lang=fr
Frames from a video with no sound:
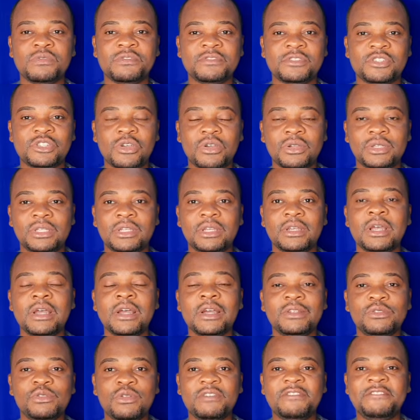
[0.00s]
sortes
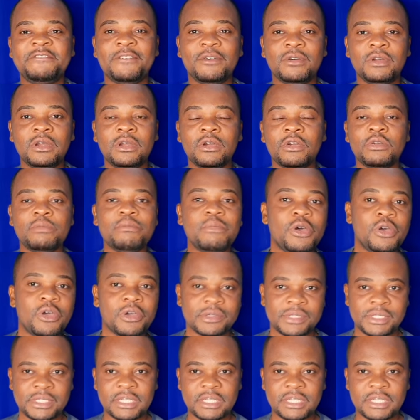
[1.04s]
de folles rumeurs.